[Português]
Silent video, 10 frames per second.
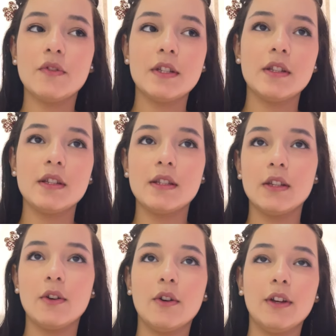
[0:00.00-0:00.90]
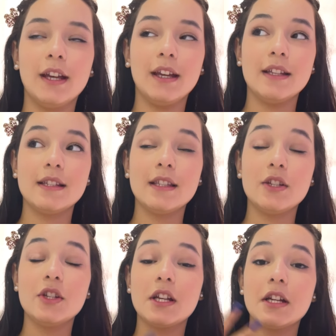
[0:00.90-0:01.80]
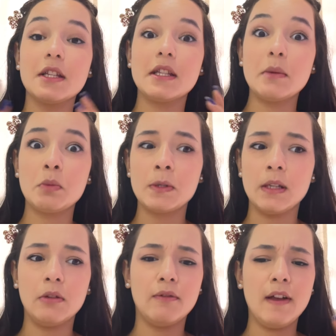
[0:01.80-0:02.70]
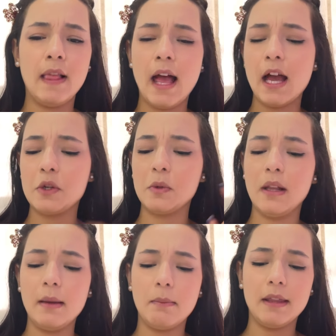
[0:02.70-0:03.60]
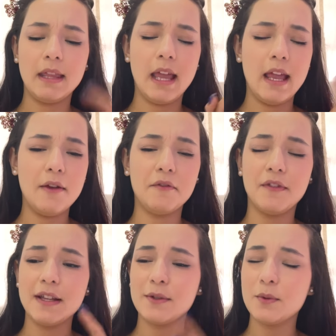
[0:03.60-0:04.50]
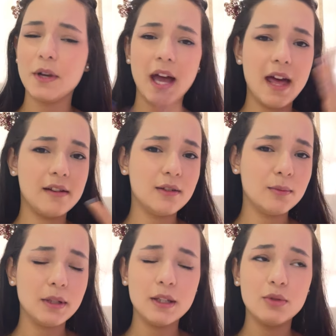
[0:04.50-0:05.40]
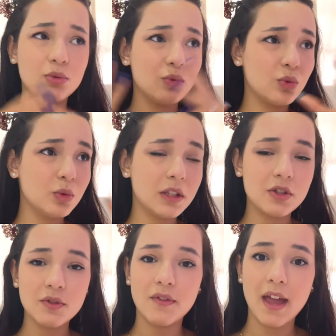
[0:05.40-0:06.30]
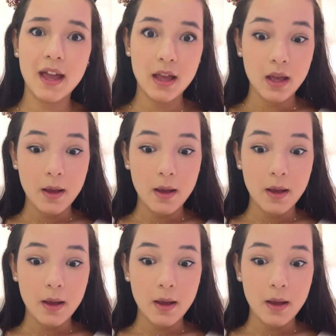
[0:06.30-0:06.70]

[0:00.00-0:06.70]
fazendo assim, ó, é, se dedica 100%, vai lá, ajuda a limpar terreiro, faz o caramba e tudo que tiver